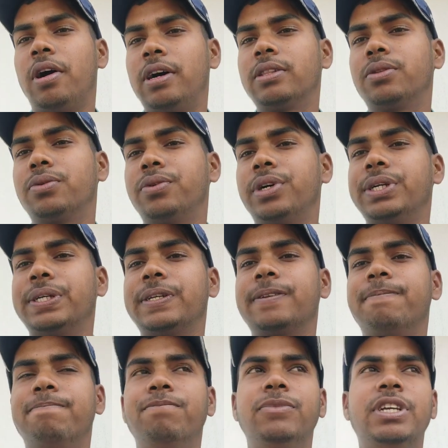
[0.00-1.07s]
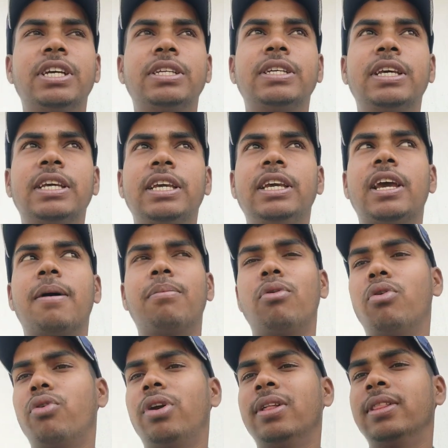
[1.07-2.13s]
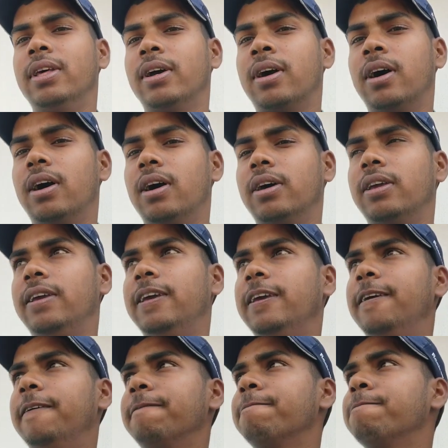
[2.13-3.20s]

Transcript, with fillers: हाँ तो गए जैसे कि आप लोगों ने देखा कि